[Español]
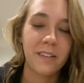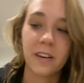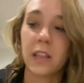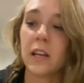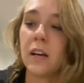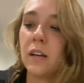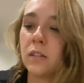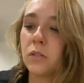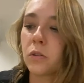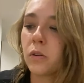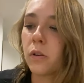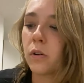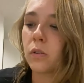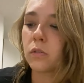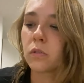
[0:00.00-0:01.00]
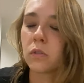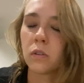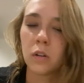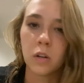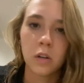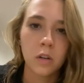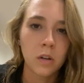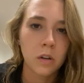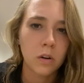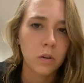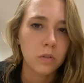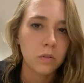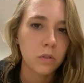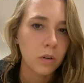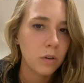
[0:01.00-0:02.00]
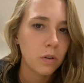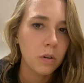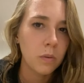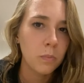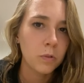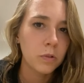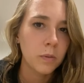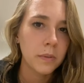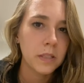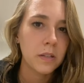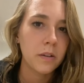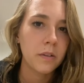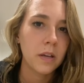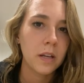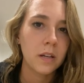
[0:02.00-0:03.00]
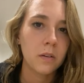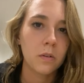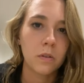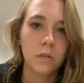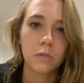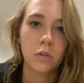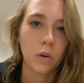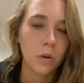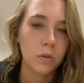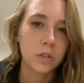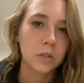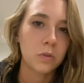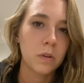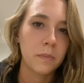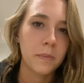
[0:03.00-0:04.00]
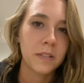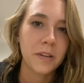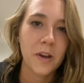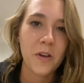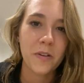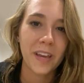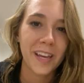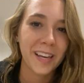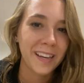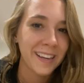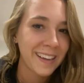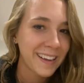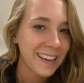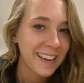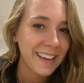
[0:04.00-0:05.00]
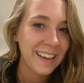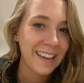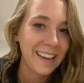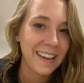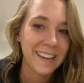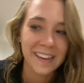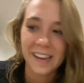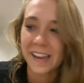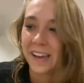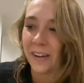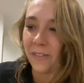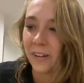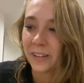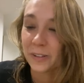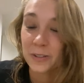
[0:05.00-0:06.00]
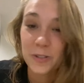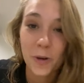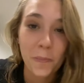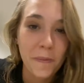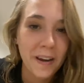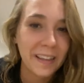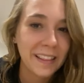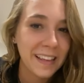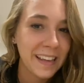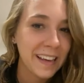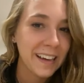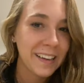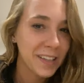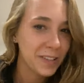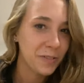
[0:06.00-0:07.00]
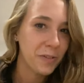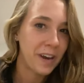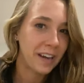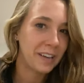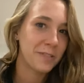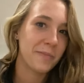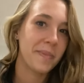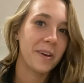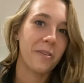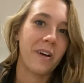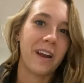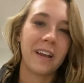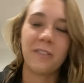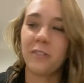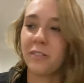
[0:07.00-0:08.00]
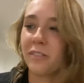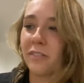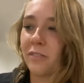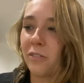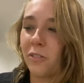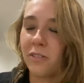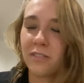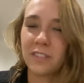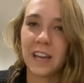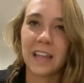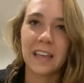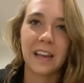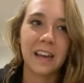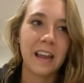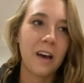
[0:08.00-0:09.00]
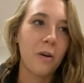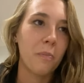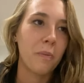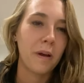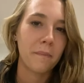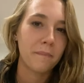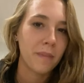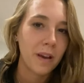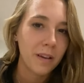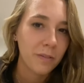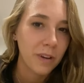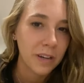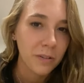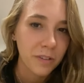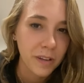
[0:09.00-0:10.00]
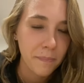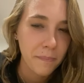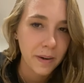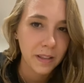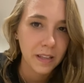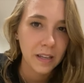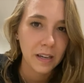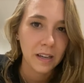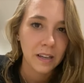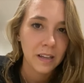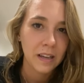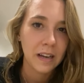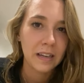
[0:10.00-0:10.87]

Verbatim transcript: La verdad, yo creo que con, todo el mundo me llevé bien, con todos los azules me llevé bien. Eh, cuando yo perdía, no era que yo me enojara con, la de al lado, pues a mí me igual con quien perdía.